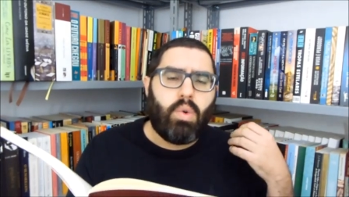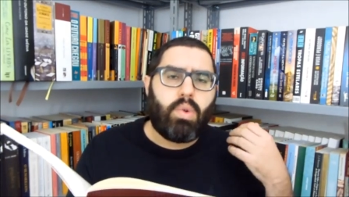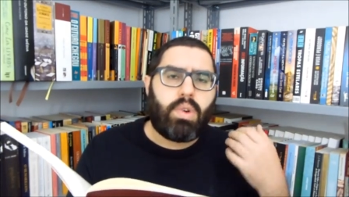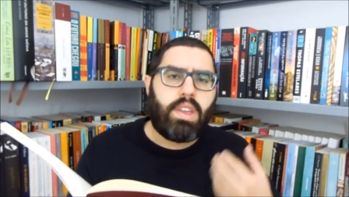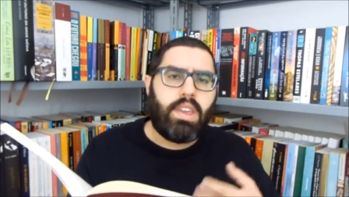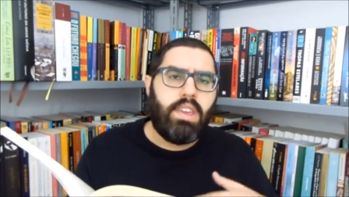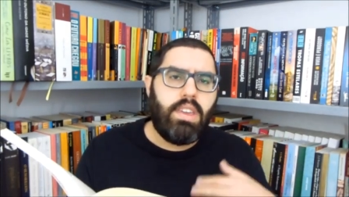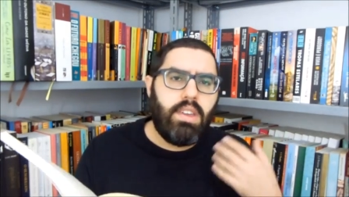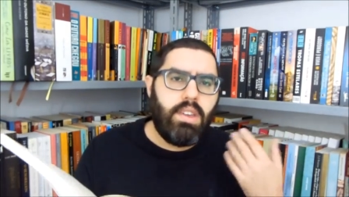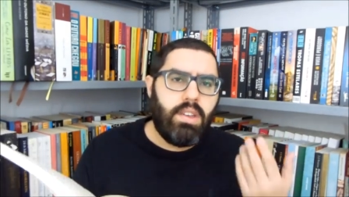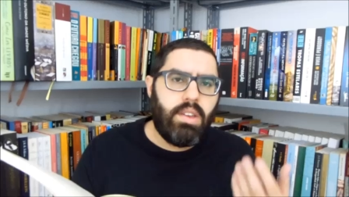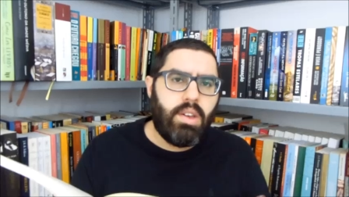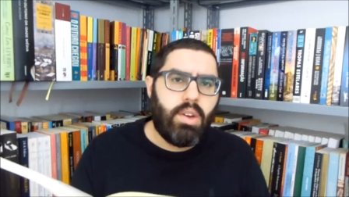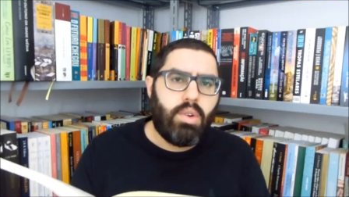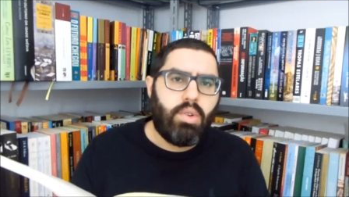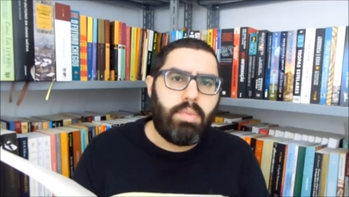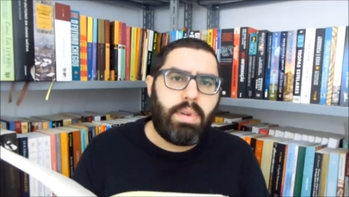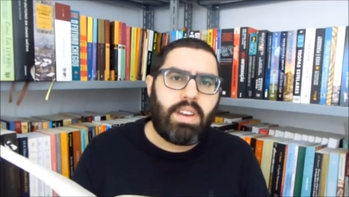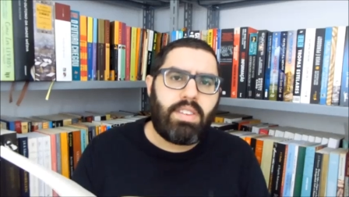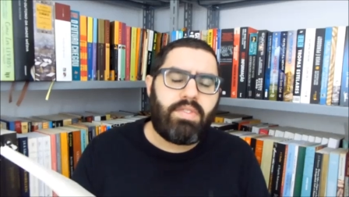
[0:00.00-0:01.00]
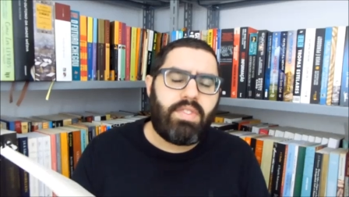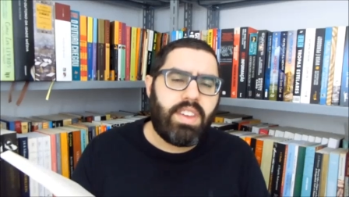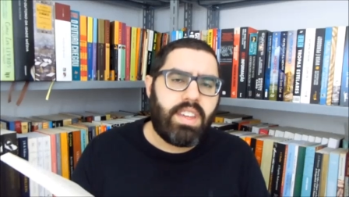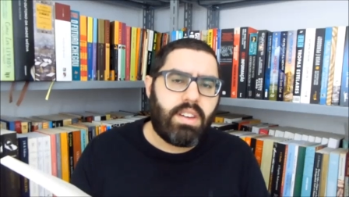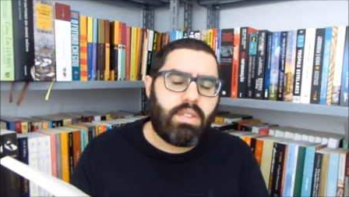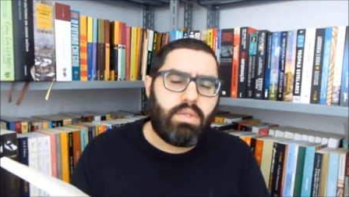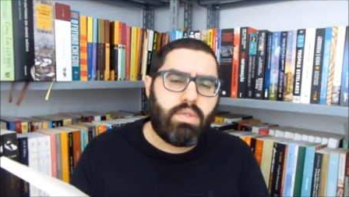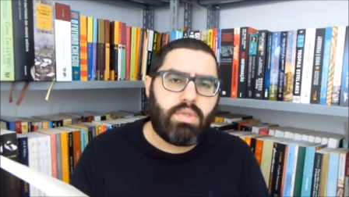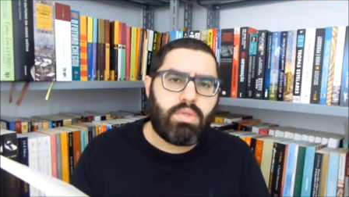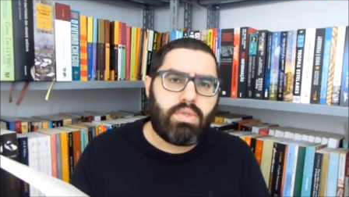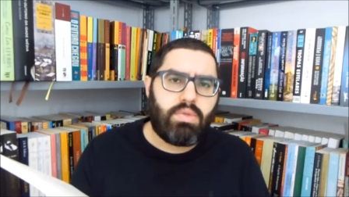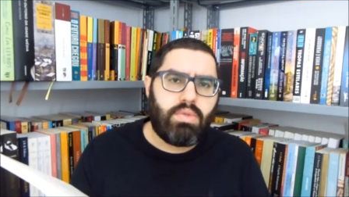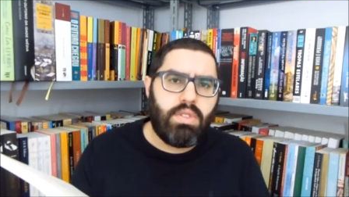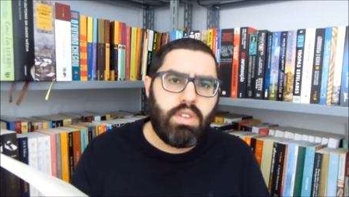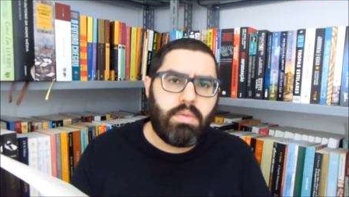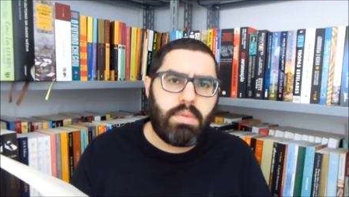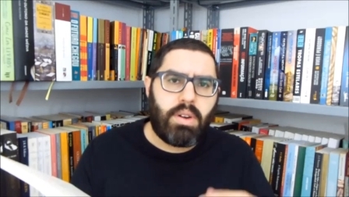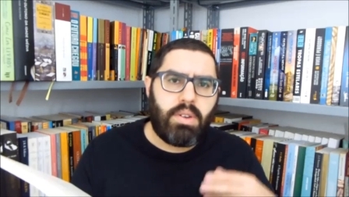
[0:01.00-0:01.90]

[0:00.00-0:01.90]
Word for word: o que o Mário Ferreira construiu,